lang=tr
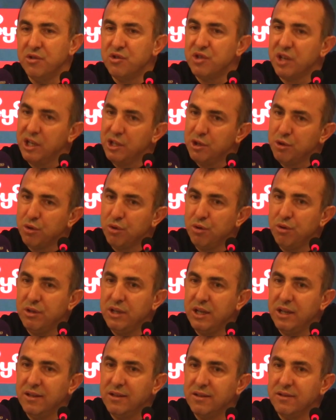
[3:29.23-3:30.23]
canı
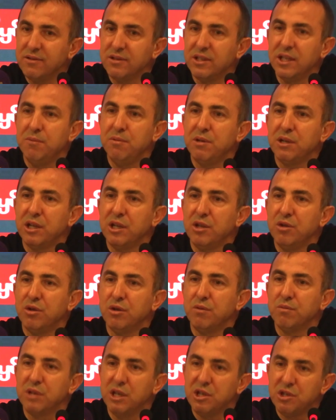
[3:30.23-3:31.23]
gönülden tebrik
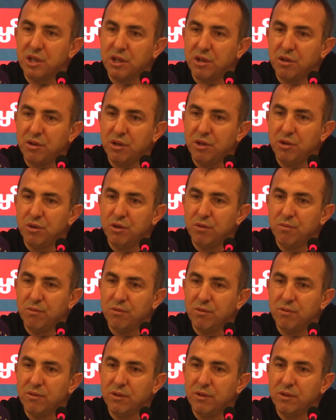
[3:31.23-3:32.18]
ediyorum, teşekkür ediyorum.